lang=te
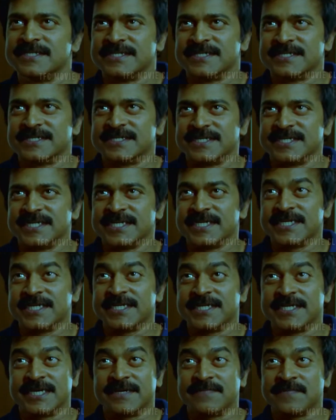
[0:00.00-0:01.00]
నీ
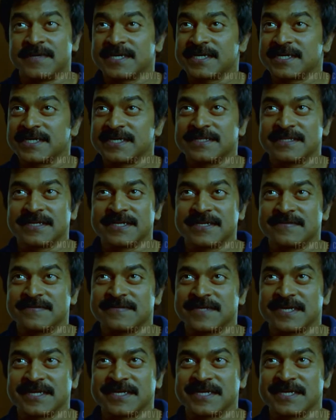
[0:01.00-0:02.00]
డమాకి
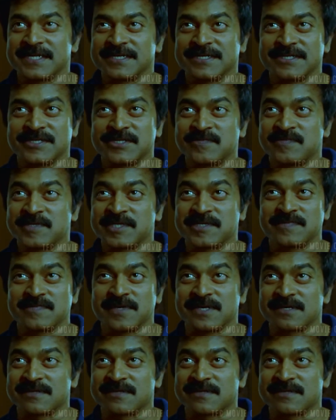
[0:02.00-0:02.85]
తెలివితేటలు నా దగ్గర చూపించు మాకు